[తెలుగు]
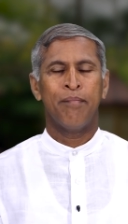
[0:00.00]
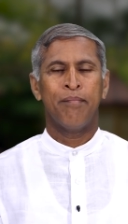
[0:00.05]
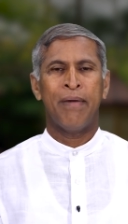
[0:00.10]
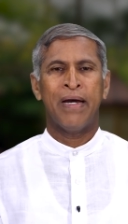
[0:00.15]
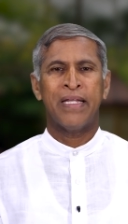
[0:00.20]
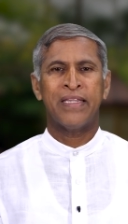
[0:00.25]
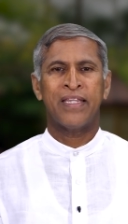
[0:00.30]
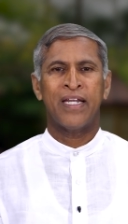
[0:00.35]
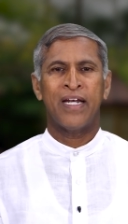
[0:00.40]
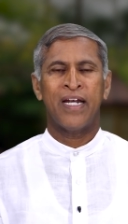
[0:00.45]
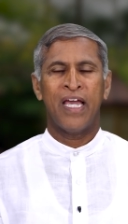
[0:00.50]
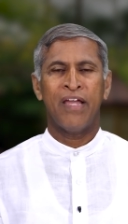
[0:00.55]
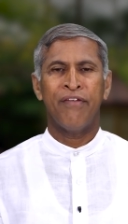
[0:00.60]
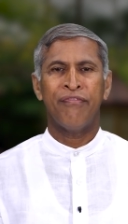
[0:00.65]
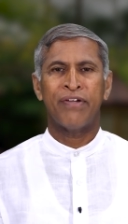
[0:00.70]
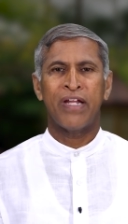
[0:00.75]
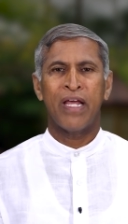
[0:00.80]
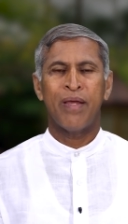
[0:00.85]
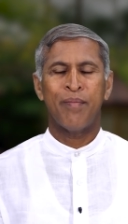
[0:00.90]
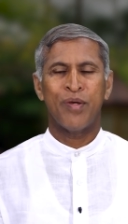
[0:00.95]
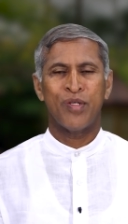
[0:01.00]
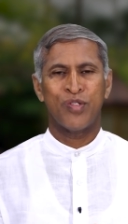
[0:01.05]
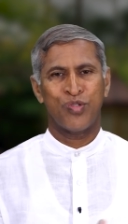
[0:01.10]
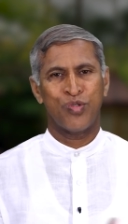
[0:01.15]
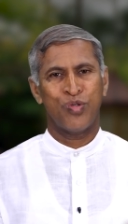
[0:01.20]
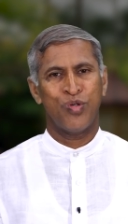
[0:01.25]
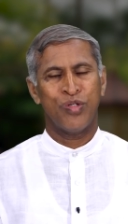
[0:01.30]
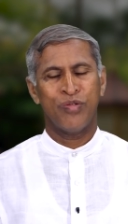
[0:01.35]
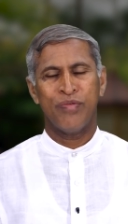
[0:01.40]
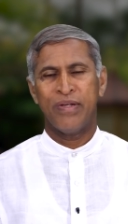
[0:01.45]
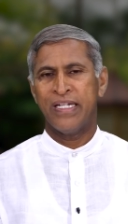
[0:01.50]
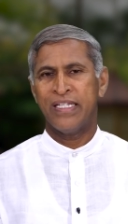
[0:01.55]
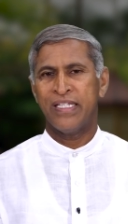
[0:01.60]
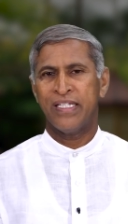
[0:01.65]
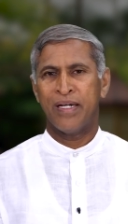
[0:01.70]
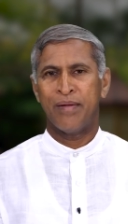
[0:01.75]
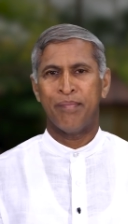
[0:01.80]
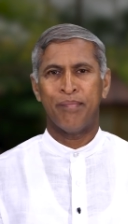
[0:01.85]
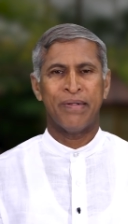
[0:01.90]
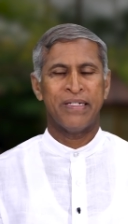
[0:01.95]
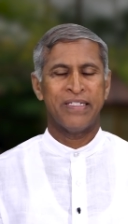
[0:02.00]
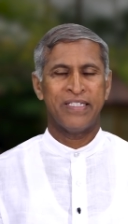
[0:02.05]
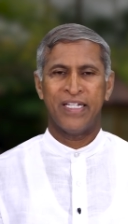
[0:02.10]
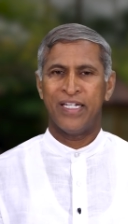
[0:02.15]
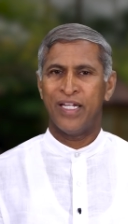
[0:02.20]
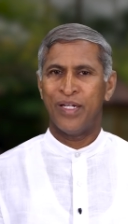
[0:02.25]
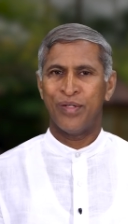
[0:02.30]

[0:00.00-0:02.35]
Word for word: మాత్ర లైఫ్ టైం వేసుకోవటం అనేది కంపల్సరీ